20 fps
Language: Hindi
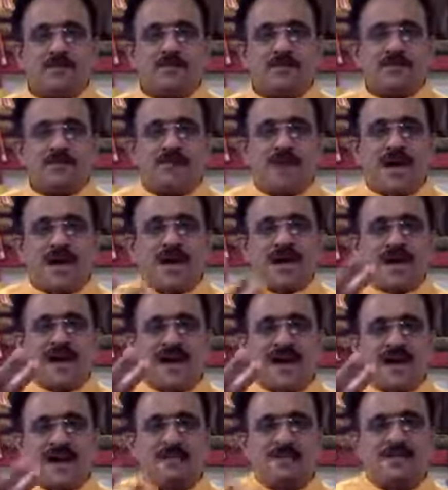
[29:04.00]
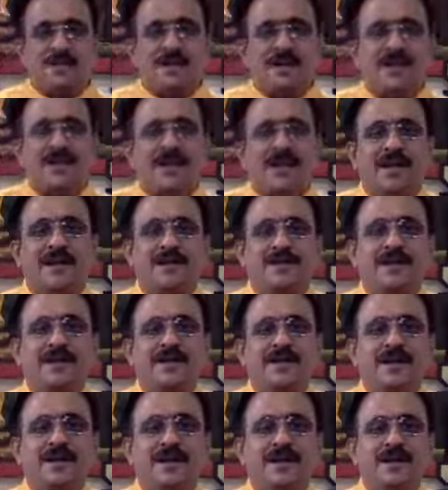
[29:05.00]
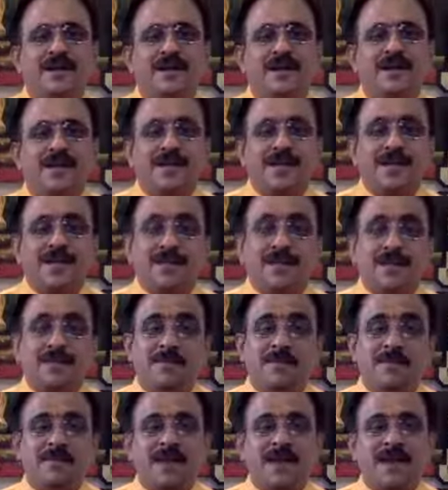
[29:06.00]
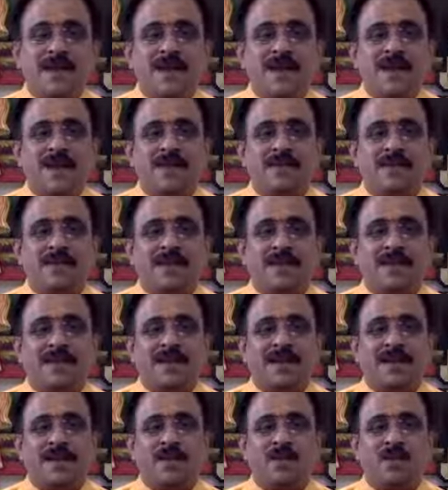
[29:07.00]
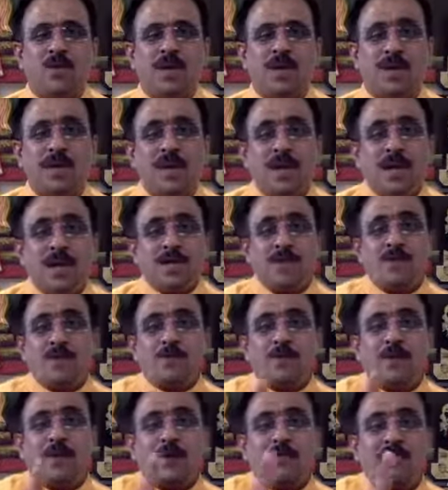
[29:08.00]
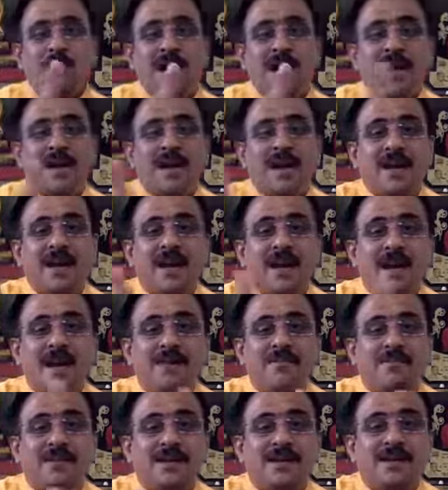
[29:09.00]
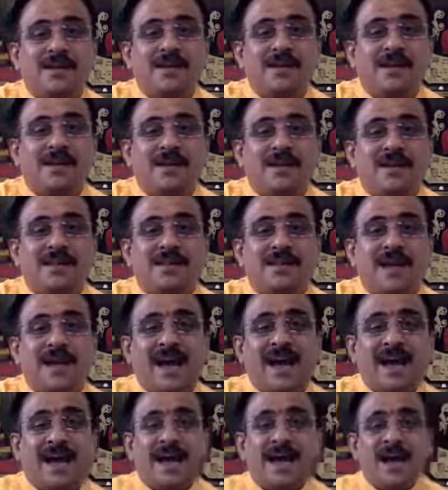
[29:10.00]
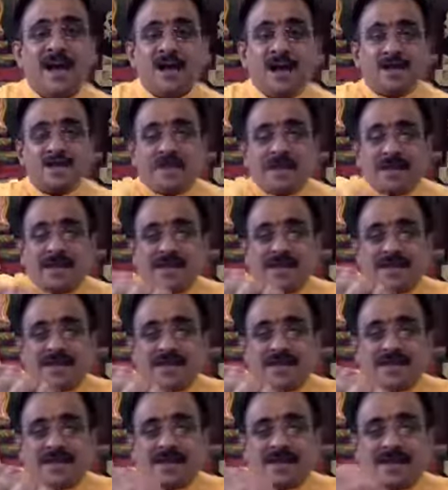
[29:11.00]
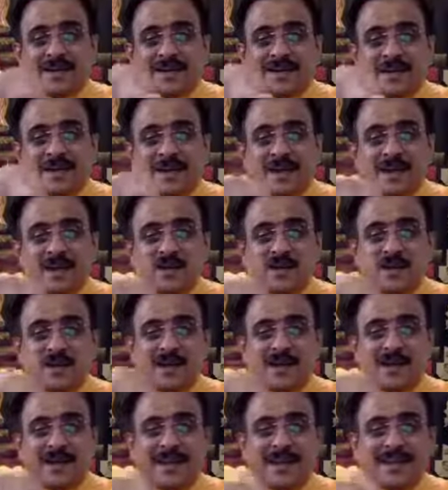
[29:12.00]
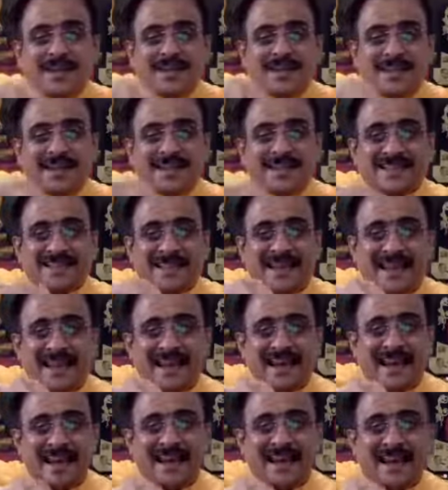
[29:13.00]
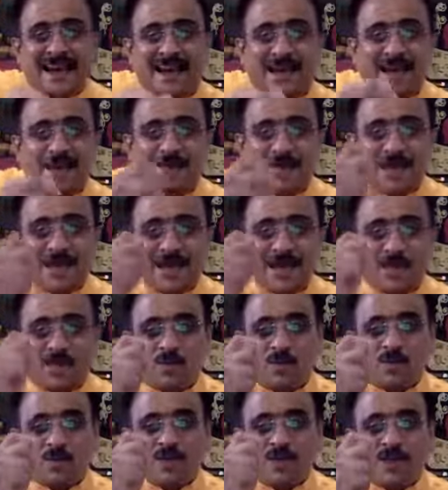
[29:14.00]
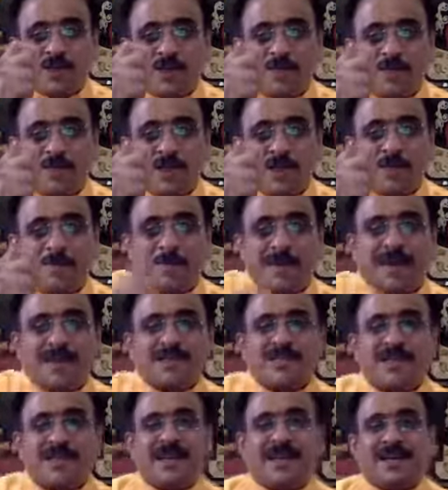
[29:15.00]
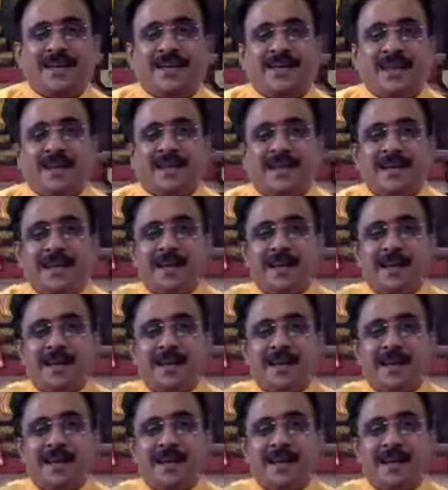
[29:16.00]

तुझे मां का काम करना तेरा जन्म माँ का काम करने के लिए हुआ है जब तक माँ का काम नहीं कर लेता मैंने तेरे हृदय को लगा दिया ताला अब ये कुंजी मेरे पास रहेगी